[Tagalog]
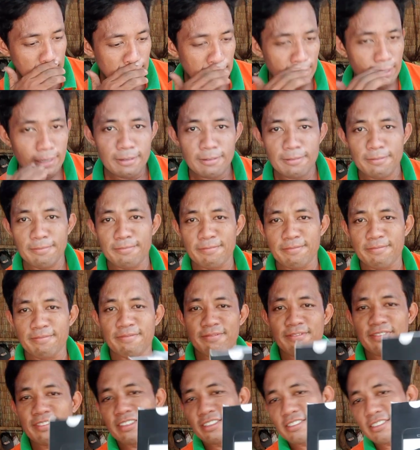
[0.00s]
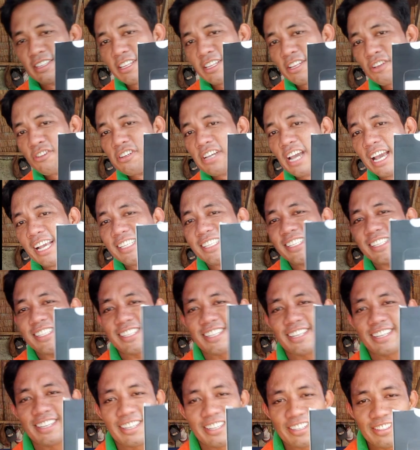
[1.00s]
Oh, tingnan
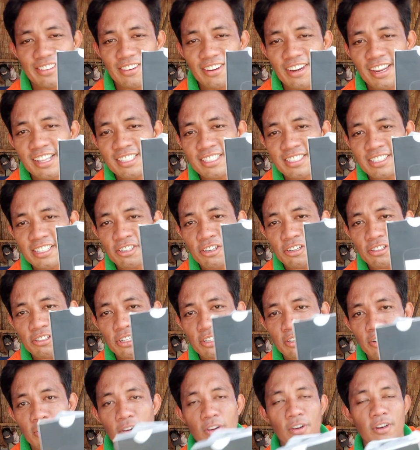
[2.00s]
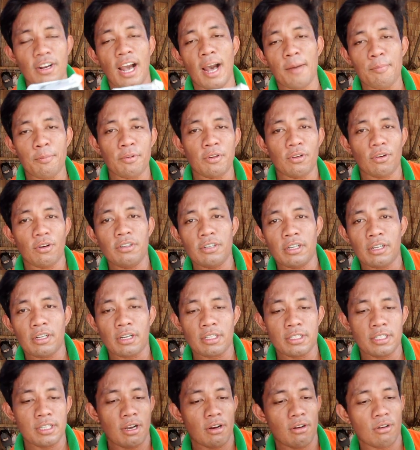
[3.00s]
guys, yung lens in order ko, gapon nag-order
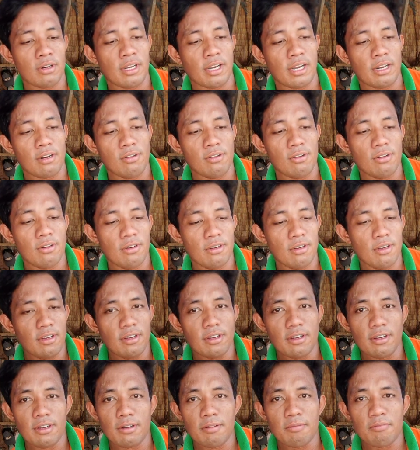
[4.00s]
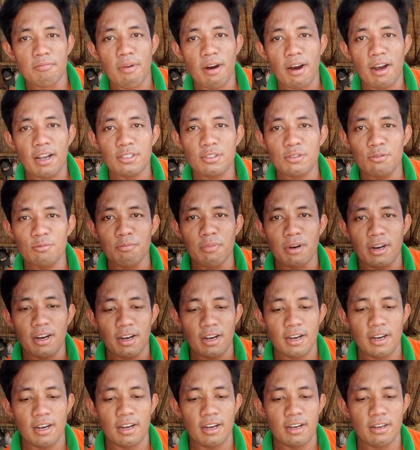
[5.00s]
kasi ako ng ano, baka soon,
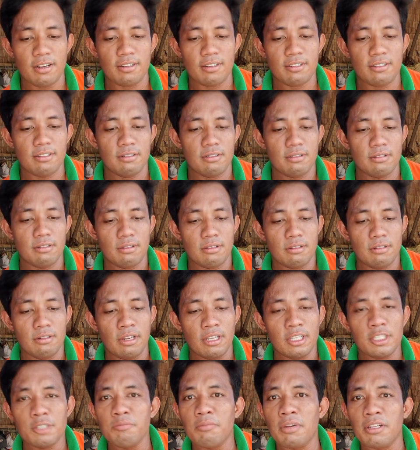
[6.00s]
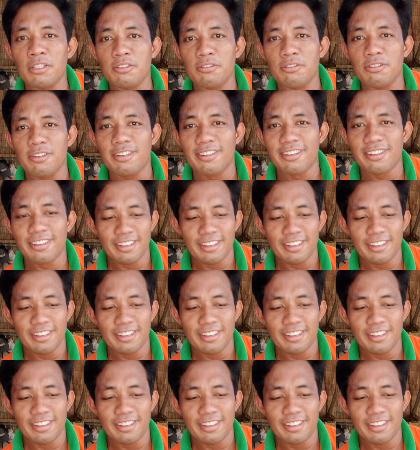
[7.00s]
baka next month yun,